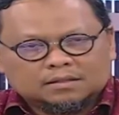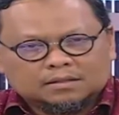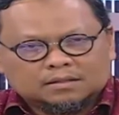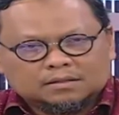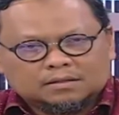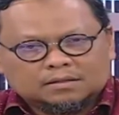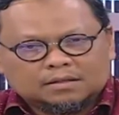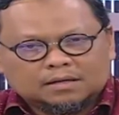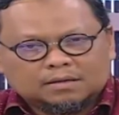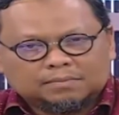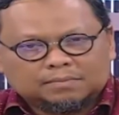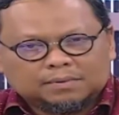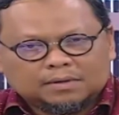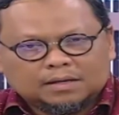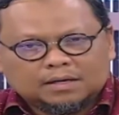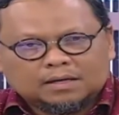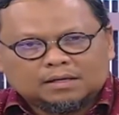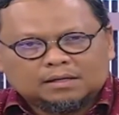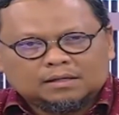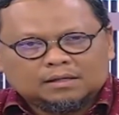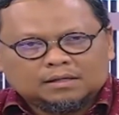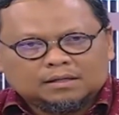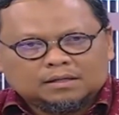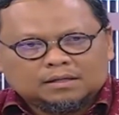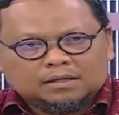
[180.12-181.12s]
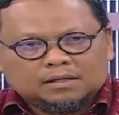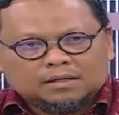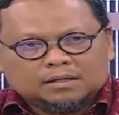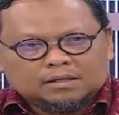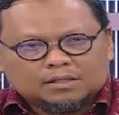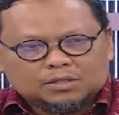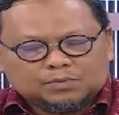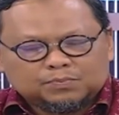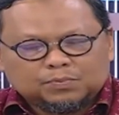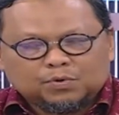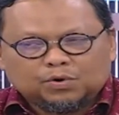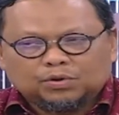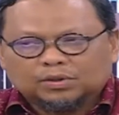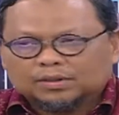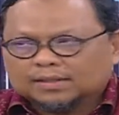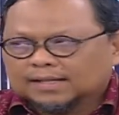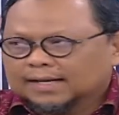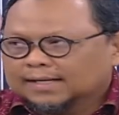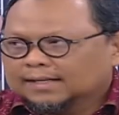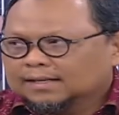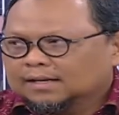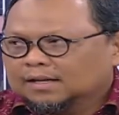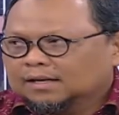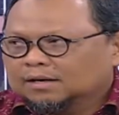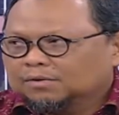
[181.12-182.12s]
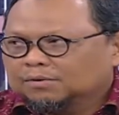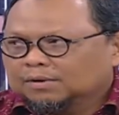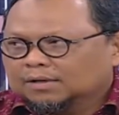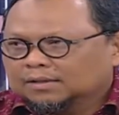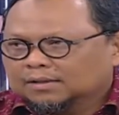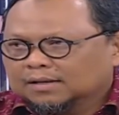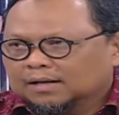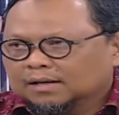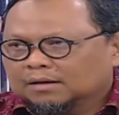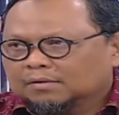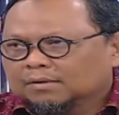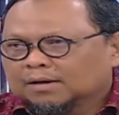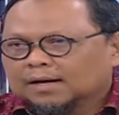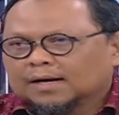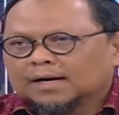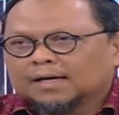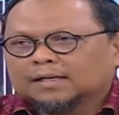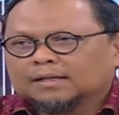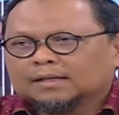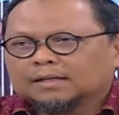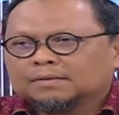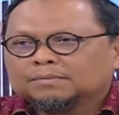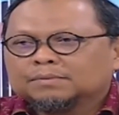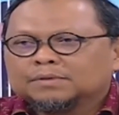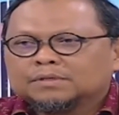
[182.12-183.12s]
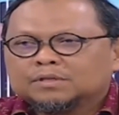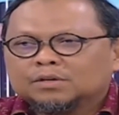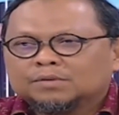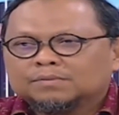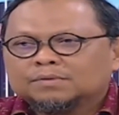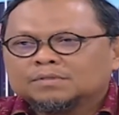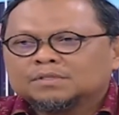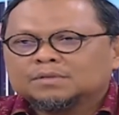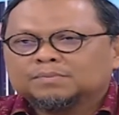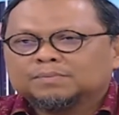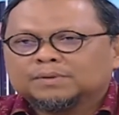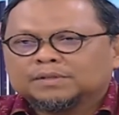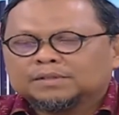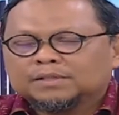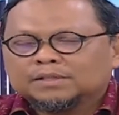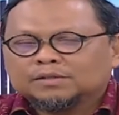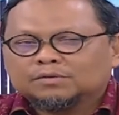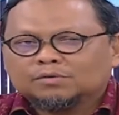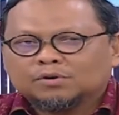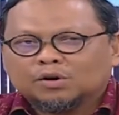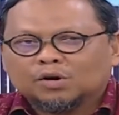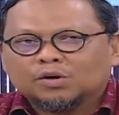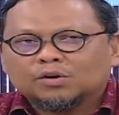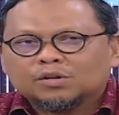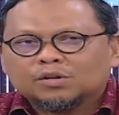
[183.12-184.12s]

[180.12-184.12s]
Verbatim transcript: apa spontan dari wartawan. Hmm. Ya, menjawabnya seperti itu. Kalau